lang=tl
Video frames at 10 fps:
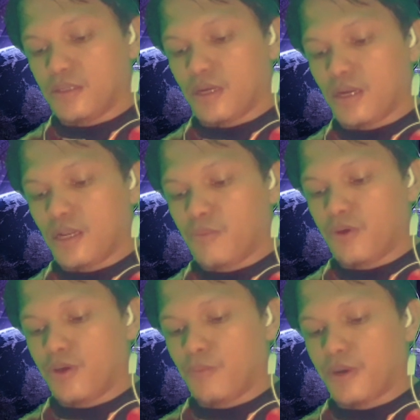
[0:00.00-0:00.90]
Sarili
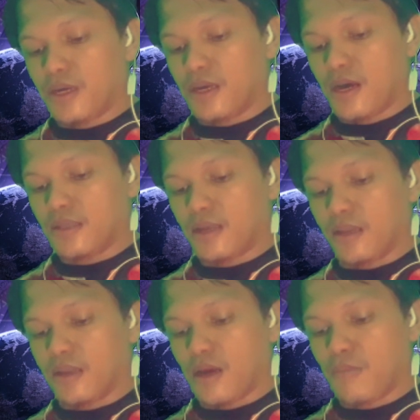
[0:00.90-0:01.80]
mo yung
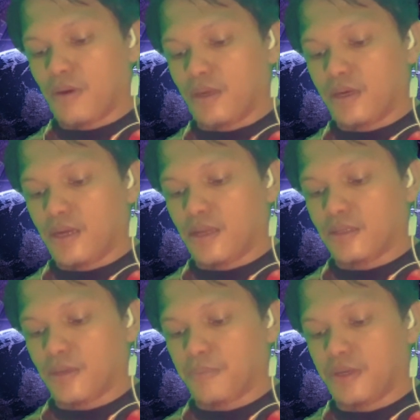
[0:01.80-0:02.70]
pag-ingatan habang ikay
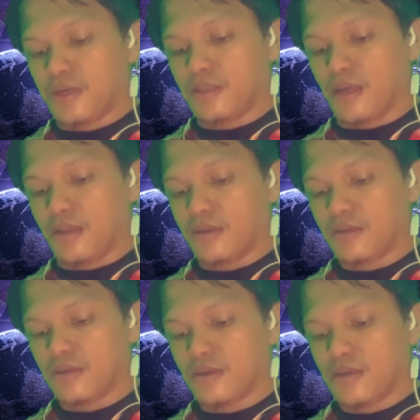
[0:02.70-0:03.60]
nasa piitan.
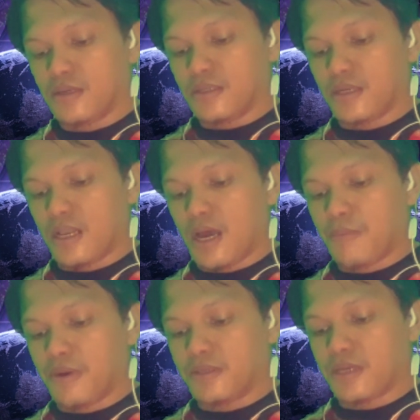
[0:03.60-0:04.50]

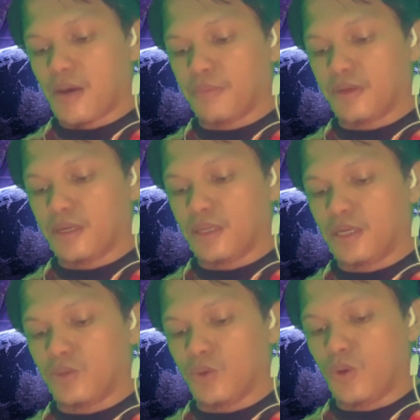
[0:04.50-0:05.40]
Salamat sa aming
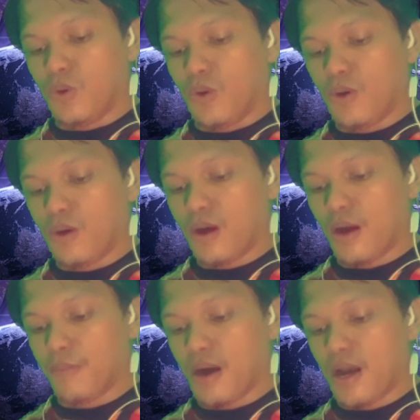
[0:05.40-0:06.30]
iniidulo.
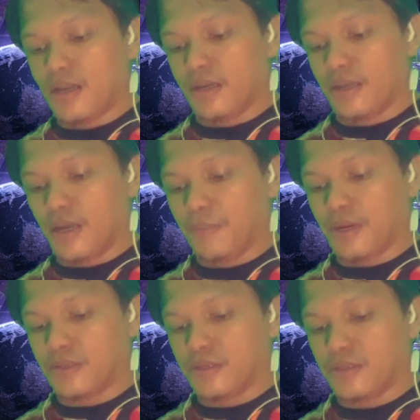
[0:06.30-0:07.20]
Ang pangalan ay
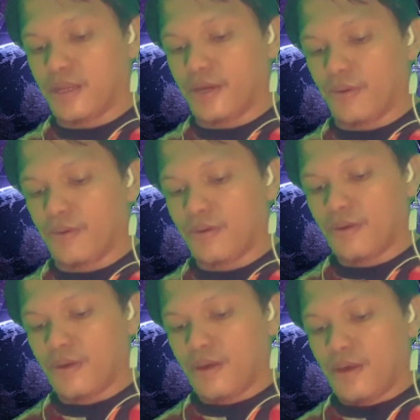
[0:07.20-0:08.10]
Francis Leo.
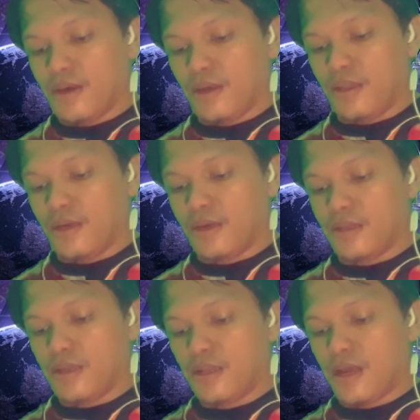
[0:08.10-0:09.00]
Hindi
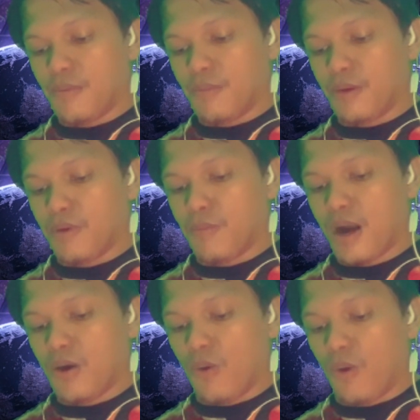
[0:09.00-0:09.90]
hindi na
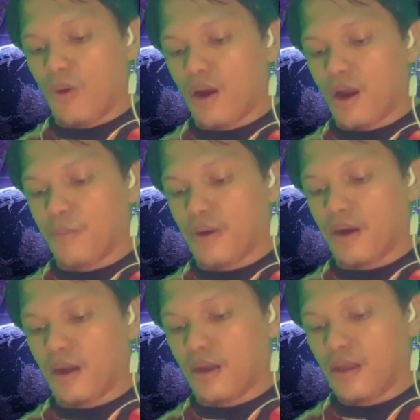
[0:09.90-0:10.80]
magbabago ang
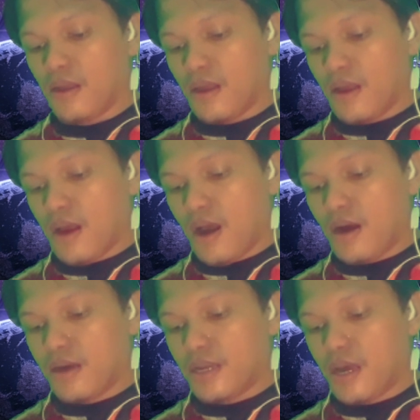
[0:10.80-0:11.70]

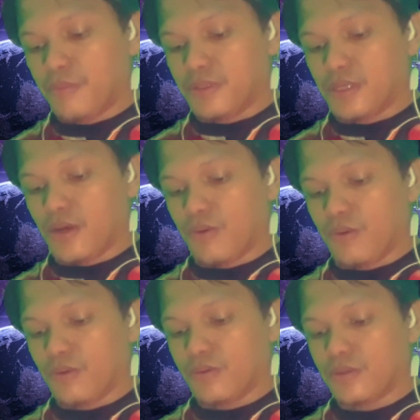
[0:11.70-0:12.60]
paghanga namin sa iyo.
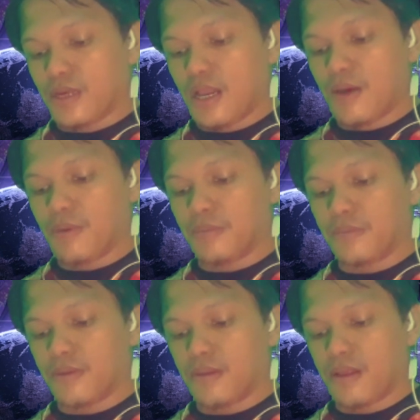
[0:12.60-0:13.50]
Salamat,
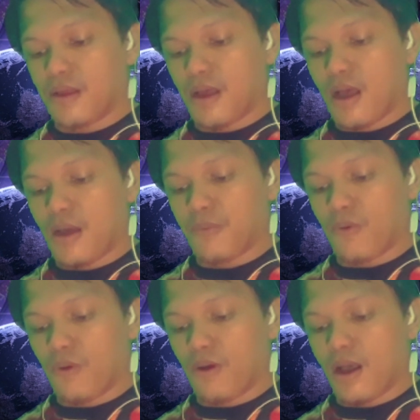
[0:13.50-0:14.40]

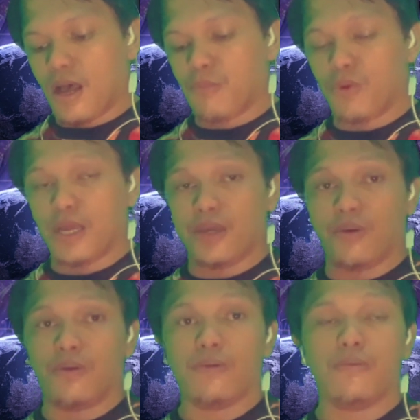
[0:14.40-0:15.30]
Apo, Apo
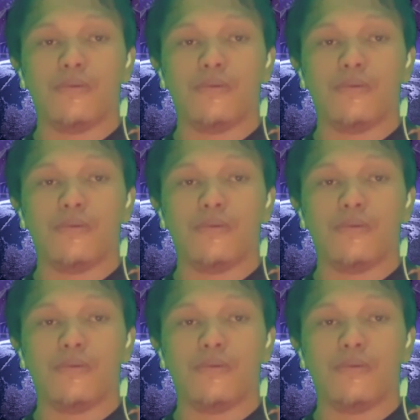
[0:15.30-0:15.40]
Leo,